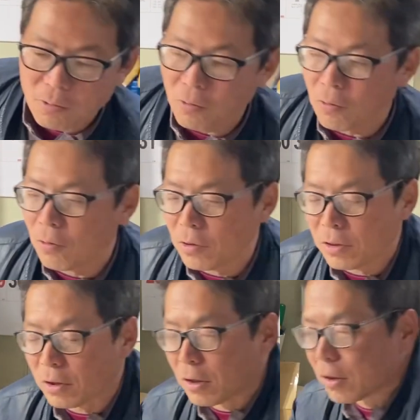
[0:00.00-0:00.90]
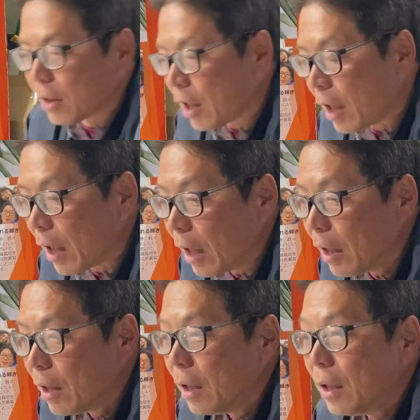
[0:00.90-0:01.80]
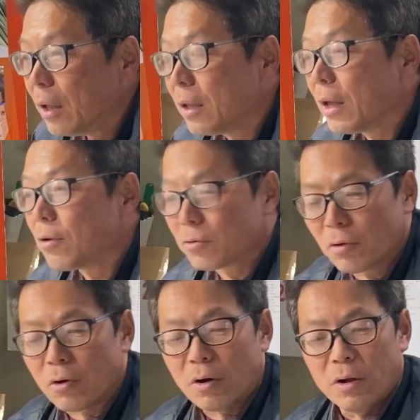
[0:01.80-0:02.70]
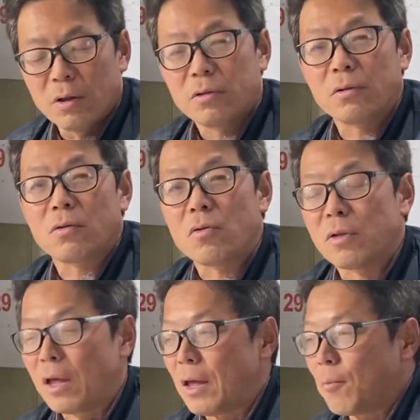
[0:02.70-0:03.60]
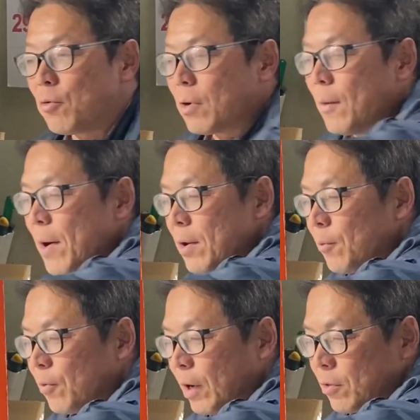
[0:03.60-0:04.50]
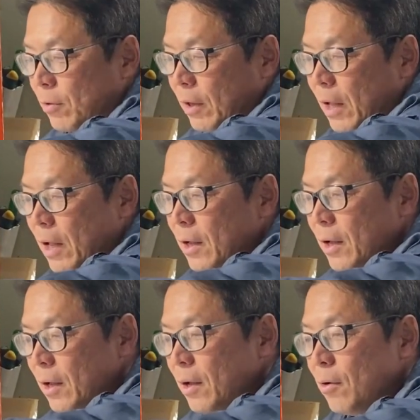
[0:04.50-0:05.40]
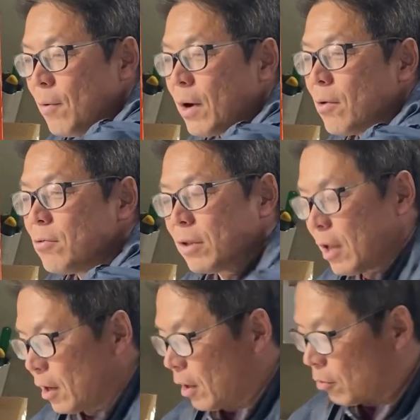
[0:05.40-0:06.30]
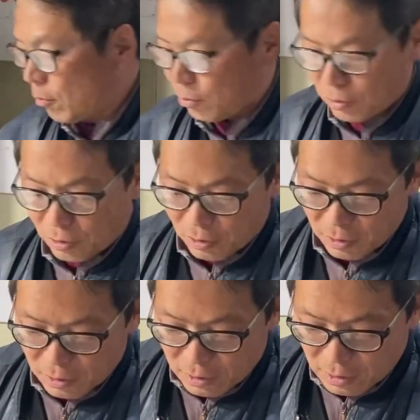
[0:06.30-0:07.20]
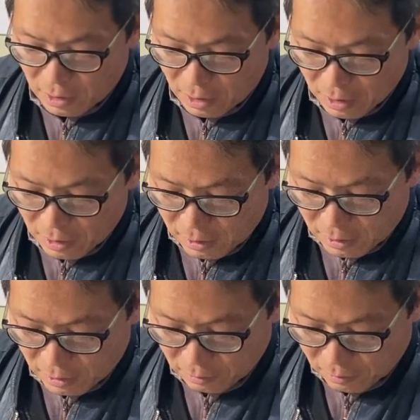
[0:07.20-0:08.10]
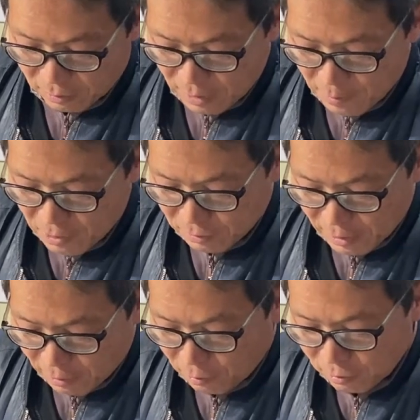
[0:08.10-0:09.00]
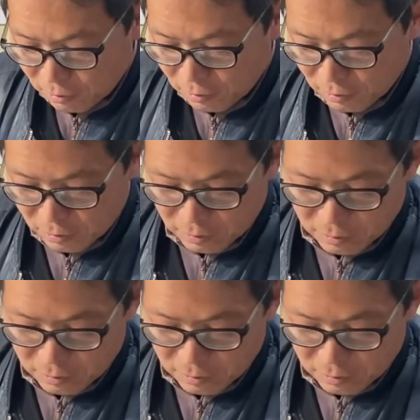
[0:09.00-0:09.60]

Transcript: 酵を意識してやると突っ込んでええものか悪いものかっていうのがな、わかるんじゃないかなと思うのよ。だから、あの、生のさ、こういう、